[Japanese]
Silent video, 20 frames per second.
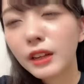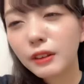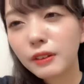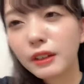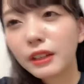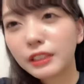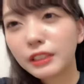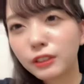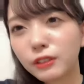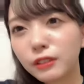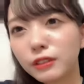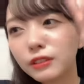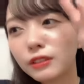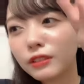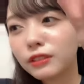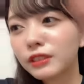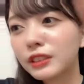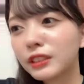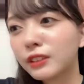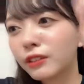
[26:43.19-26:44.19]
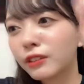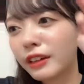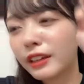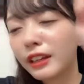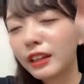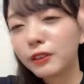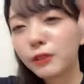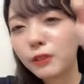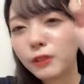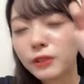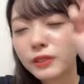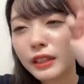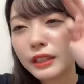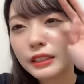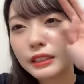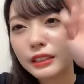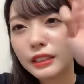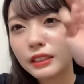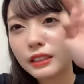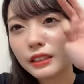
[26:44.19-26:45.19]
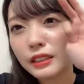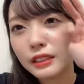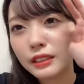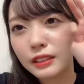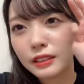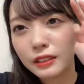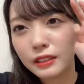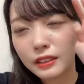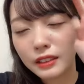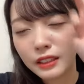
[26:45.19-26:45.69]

れは記憶力いいと早いを確かに